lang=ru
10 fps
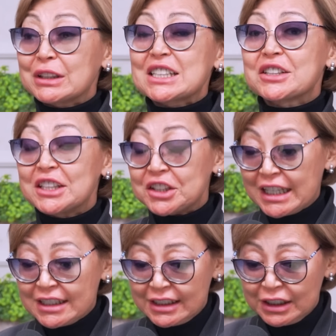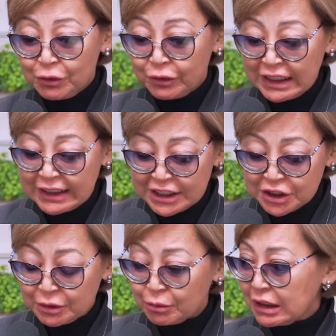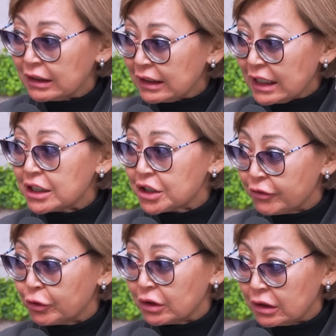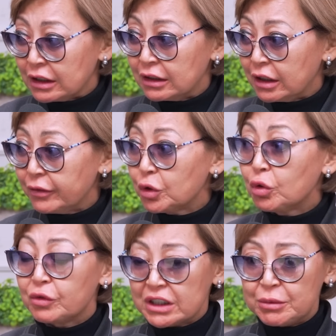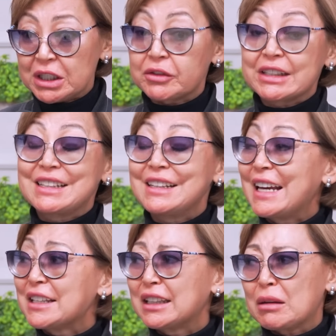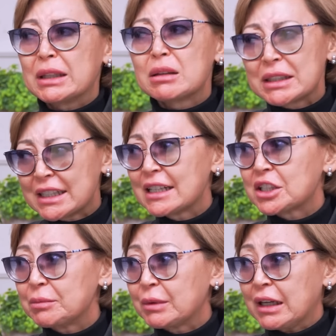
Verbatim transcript: даже сейчас ага. и на нашем, на ага. нашем вот интервью ага. вы смешиваете, и они там. Это большая ошибка.